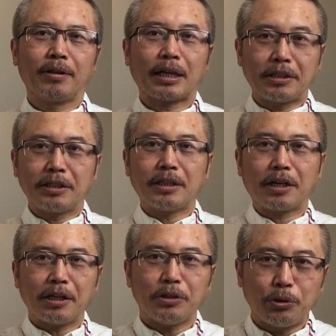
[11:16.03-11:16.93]
他现在
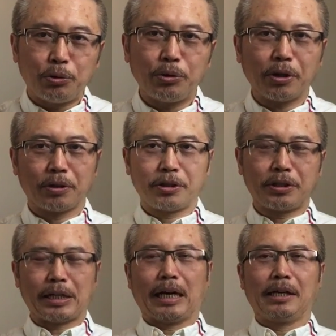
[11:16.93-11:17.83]
更需要的
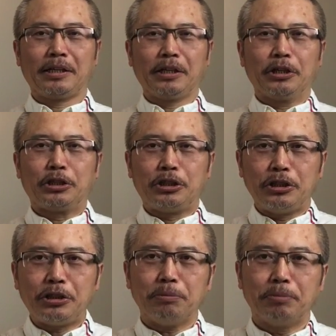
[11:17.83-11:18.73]
是啊，
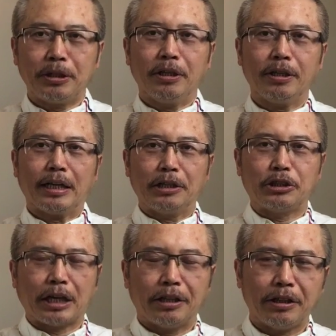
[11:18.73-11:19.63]
习近平来
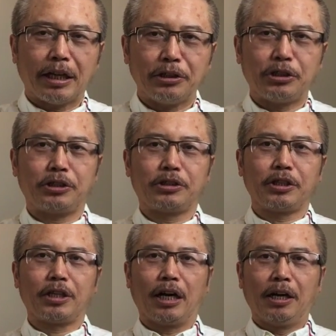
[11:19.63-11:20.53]
承担起
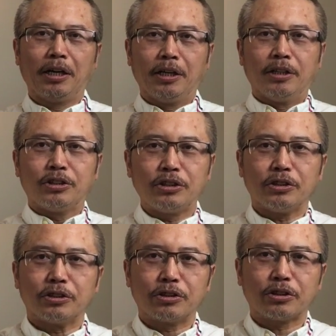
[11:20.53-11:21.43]
这个
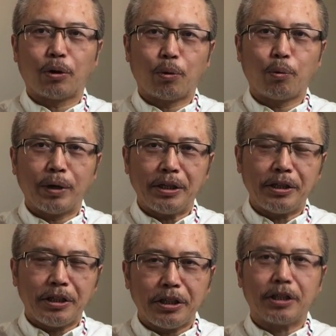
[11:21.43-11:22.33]
制造瘟
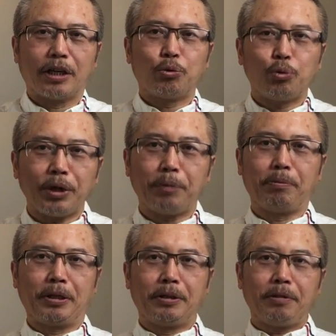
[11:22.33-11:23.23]
疫的罪
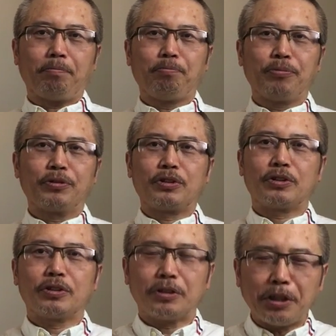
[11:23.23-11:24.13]
名。
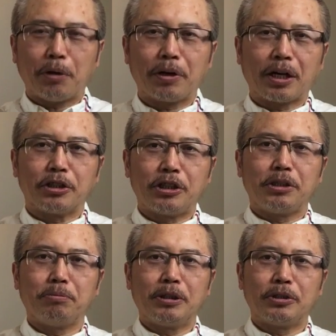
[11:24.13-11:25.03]
只要让习
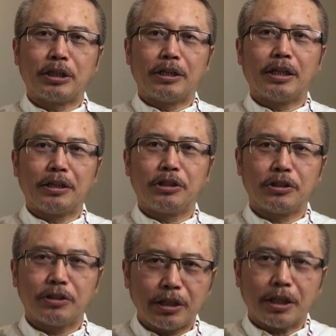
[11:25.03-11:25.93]
近平承担
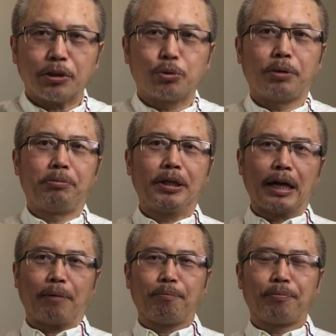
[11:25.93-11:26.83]
起这个罪名
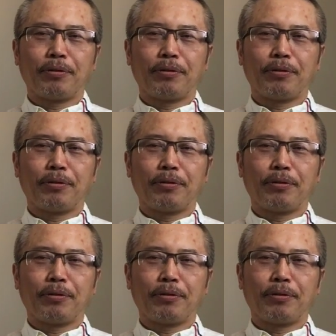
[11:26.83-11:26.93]
了。